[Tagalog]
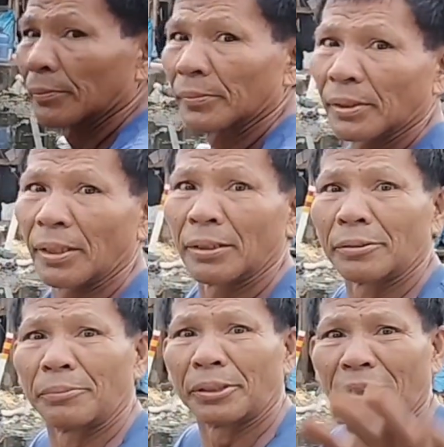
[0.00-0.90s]
thank you
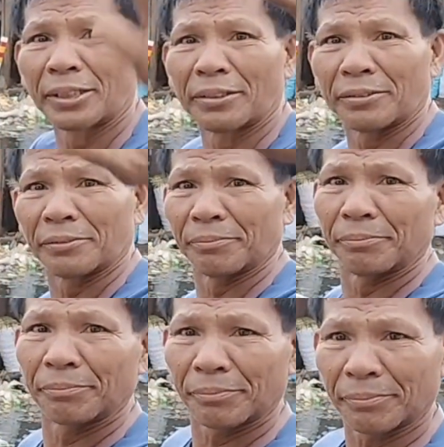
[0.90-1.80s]

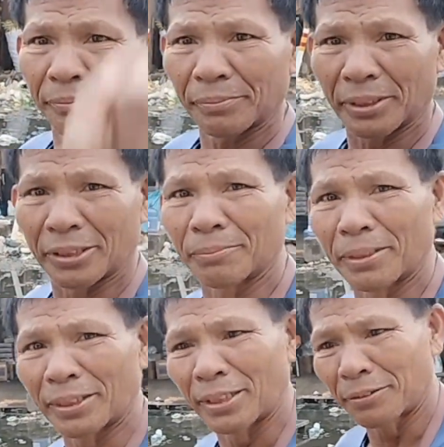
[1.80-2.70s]
oh, ako
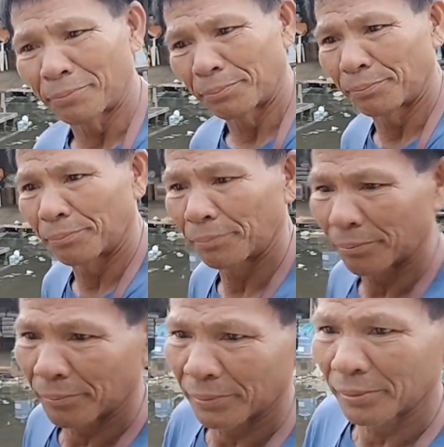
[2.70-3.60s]
ay pauwi na
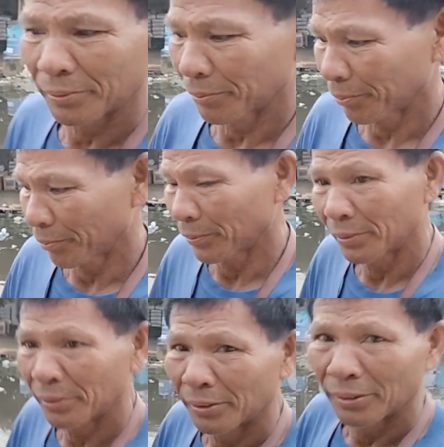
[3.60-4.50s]
salamat
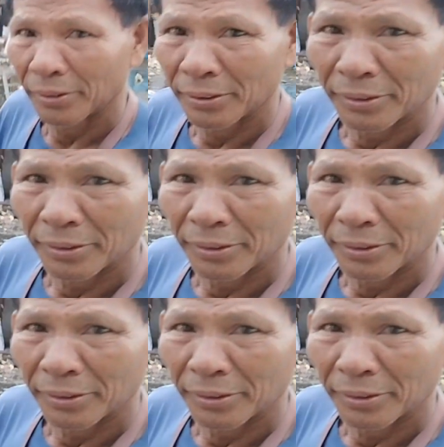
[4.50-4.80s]
sa pagkarga